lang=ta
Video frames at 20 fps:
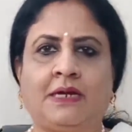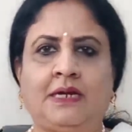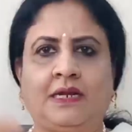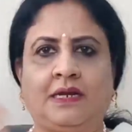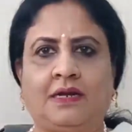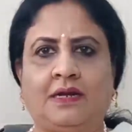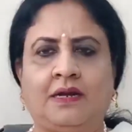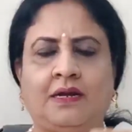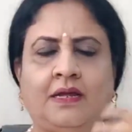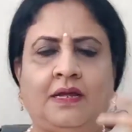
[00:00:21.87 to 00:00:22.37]

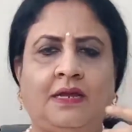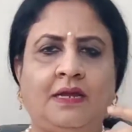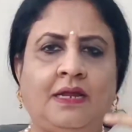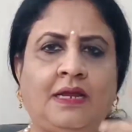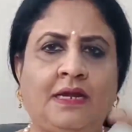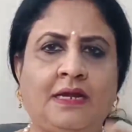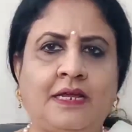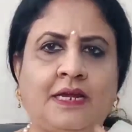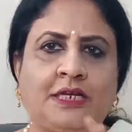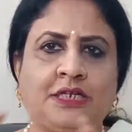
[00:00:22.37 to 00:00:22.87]
மாட்டேன்றாங்க என்னை
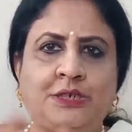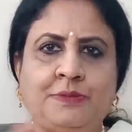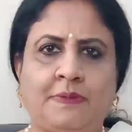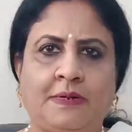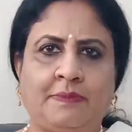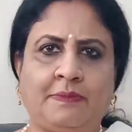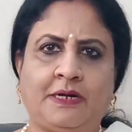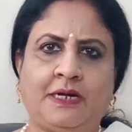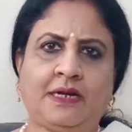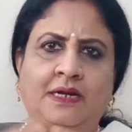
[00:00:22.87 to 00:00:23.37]
என்கரேஜ்
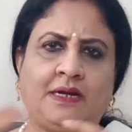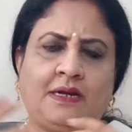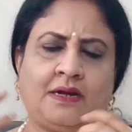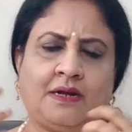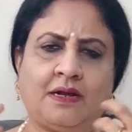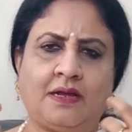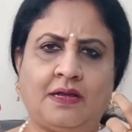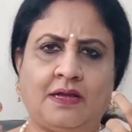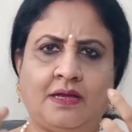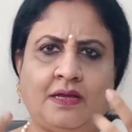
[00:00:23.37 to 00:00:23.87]
பண்ண
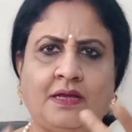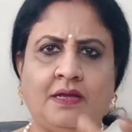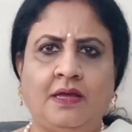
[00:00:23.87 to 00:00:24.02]
மாட்டேன்றாங்க